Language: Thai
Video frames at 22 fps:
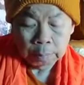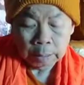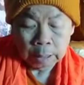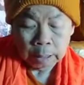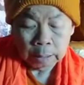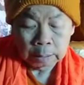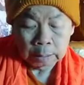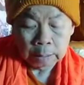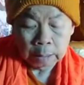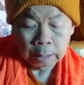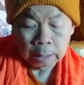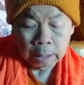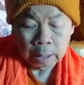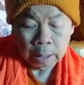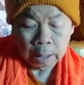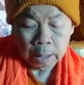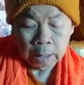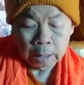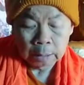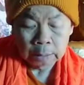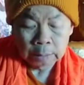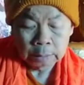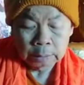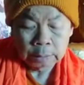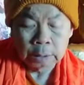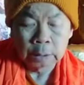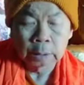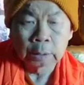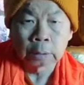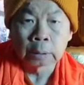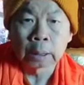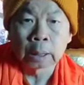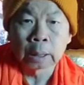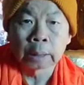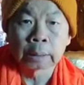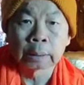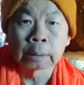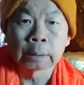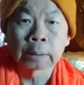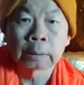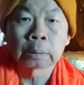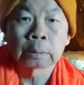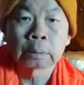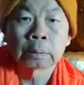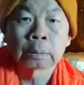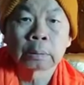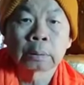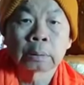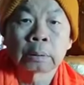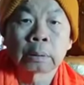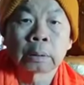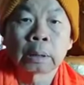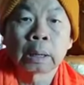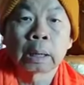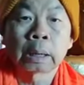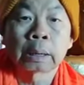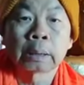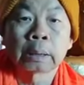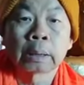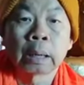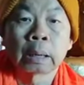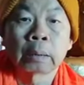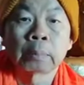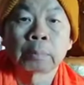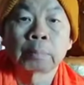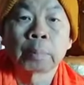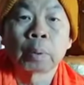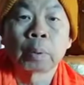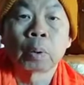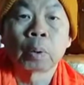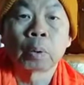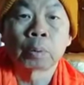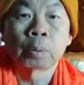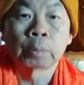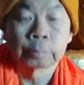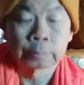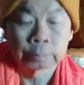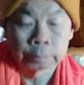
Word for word: ปรารถนาสิ่งใดได้ดังปอง